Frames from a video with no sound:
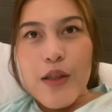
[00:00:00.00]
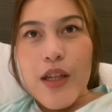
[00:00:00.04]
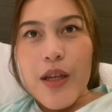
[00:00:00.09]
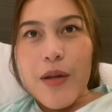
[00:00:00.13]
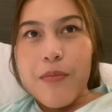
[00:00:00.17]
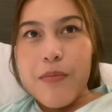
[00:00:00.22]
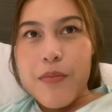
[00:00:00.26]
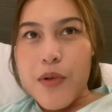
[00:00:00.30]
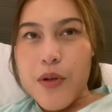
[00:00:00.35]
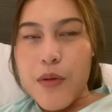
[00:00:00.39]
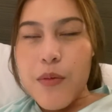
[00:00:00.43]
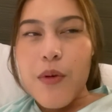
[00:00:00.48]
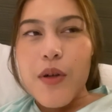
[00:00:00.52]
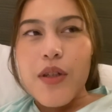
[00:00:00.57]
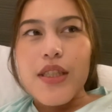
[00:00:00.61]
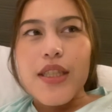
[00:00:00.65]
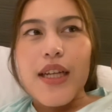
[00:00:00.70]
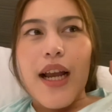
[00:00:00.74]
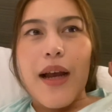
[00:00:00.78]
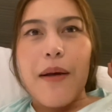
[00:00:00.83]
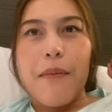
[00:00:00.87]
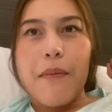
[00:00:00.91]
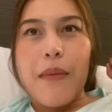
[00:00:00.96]
ร็จปุ๊บก็จะ
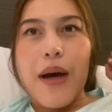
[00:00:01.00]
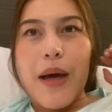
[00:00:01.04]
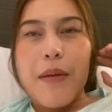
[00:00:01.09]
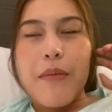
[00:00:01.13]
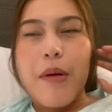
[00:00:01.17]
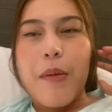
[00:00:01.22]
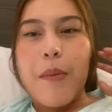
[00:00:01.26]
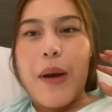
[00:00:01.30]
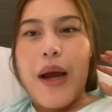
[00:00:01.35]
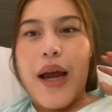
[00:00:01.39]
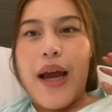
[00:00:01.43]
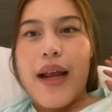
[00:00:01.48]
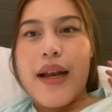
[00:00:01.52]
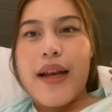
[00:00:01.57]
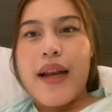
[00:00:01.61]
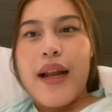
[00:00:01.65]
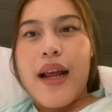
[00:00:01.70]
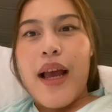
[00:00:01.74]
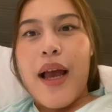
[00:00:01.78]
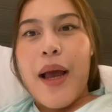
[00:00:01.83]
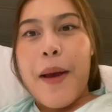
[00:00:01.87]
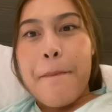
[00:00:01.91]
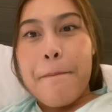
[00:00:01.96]
กลับบ้านประมาณ
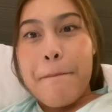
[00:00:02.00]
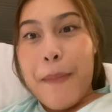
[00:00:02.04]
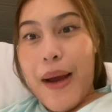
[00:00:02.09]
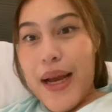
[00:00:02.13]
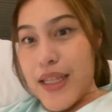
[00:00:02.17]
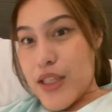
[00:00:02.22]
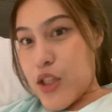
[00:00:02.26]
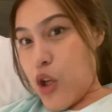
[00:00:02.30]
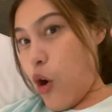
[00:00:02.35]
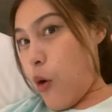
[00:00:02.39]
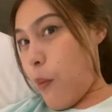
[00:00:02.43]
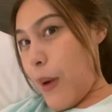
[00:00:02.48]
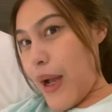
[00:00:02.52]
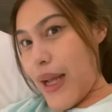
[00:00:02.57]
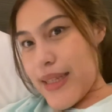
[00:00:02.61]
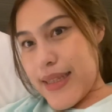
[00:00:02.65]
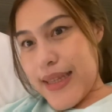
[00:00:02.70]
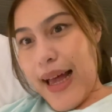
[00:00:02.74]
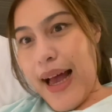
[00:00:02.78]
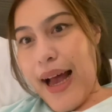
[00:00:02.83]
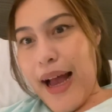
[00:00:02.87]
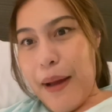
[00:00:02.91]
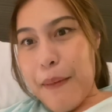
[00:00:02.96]
บ่าย 2 บ่าย
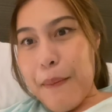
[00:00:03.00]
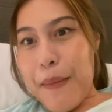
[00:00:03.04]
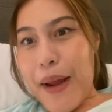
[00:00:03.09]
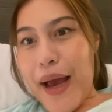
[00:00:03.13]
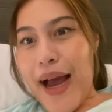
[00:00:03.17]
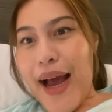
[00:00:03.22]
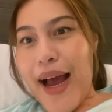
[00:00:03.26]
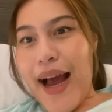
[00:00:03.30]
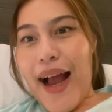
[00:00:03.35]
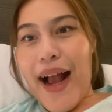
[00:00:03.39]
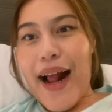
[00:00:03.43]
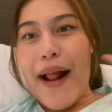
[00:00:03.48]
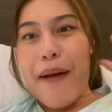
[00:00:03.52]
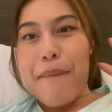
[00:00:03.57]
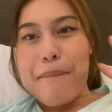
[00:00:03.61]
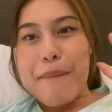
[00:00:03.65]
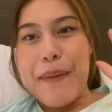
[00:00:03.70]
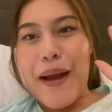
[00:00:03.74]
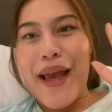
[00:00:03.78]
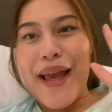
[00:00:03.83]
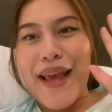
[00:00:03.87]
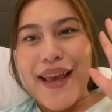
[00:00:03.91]
3นะคะกลับไป